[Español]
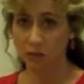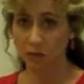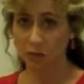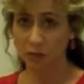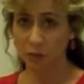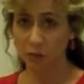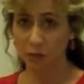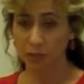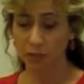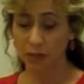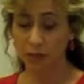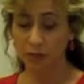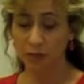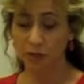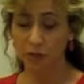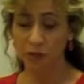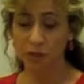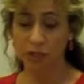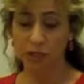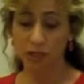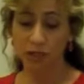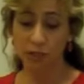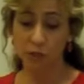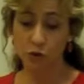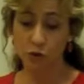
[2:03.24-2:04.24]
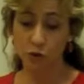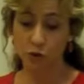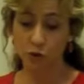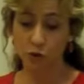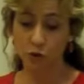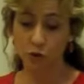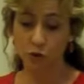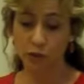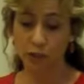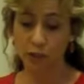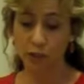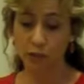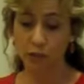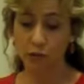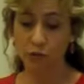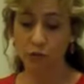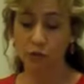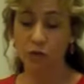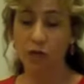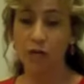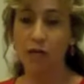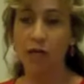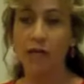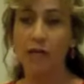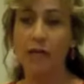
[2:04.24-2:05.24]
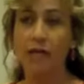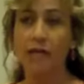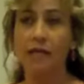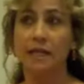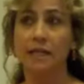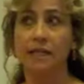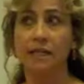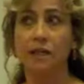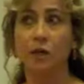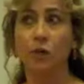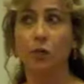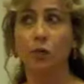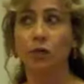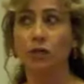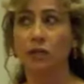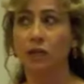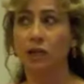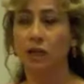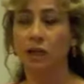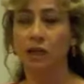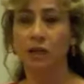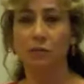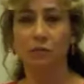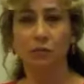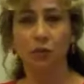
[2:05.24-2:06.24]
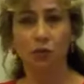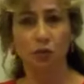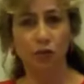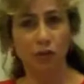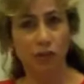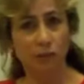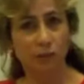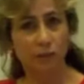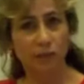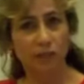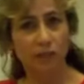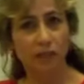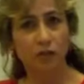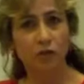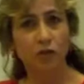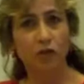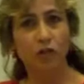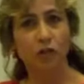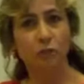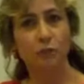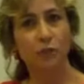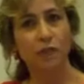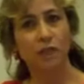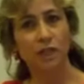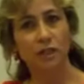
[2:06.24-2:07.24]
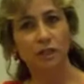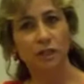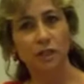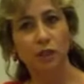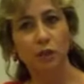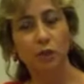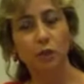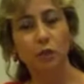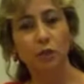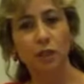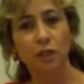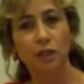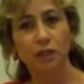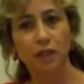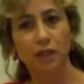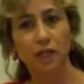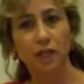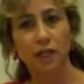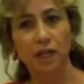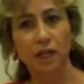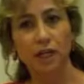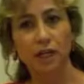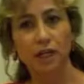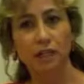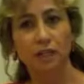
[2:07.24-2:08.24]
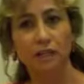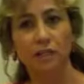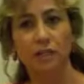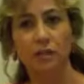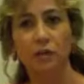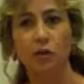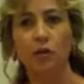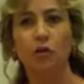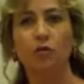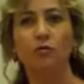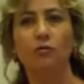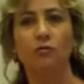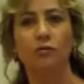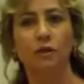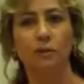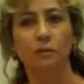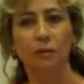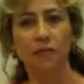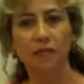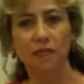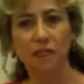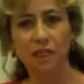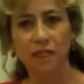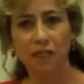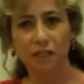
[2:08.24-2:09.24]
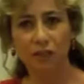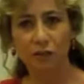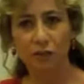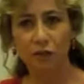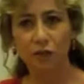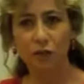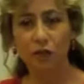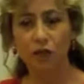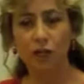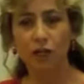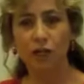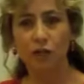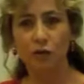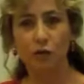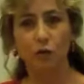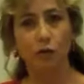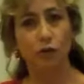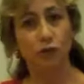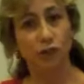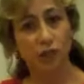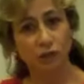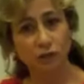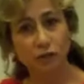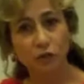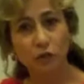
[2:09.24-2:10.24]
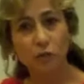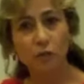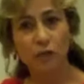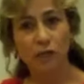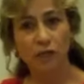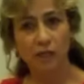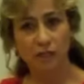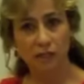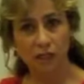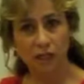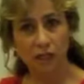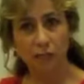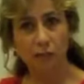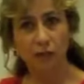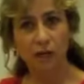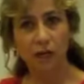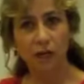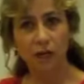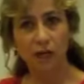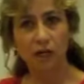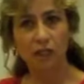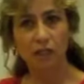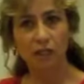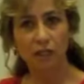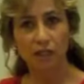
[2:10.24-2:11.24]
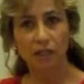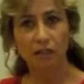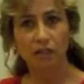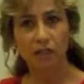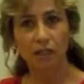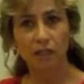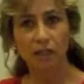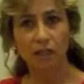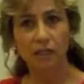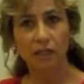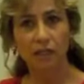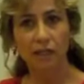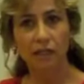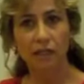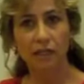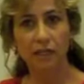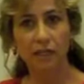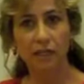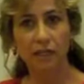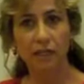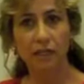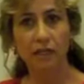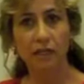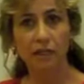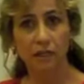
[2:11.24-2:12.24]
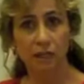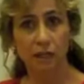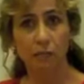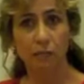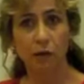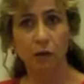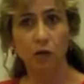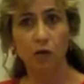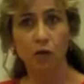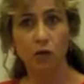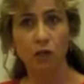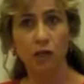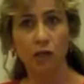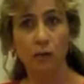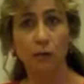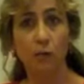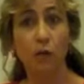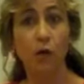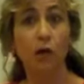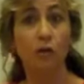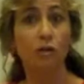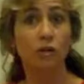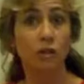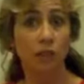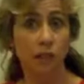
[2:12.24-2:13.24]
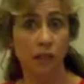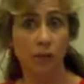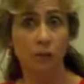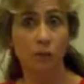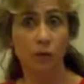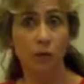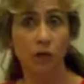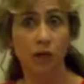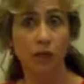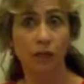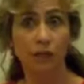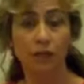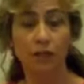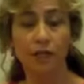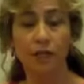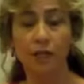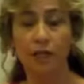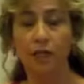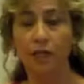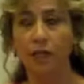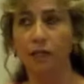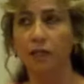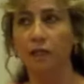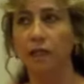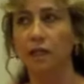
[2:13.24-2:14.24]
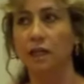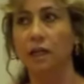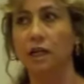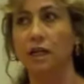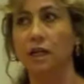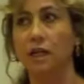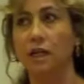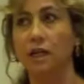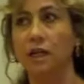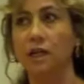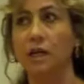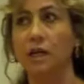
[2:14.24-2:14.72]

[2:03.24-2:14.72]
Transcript: formación. Este es otro reto. Se encuentra, por otra parte, con expedientes judiciales, con firmas electrónicas, con otra forma de trabajar y de entender el trabajo del abogado y de la abogacía en general.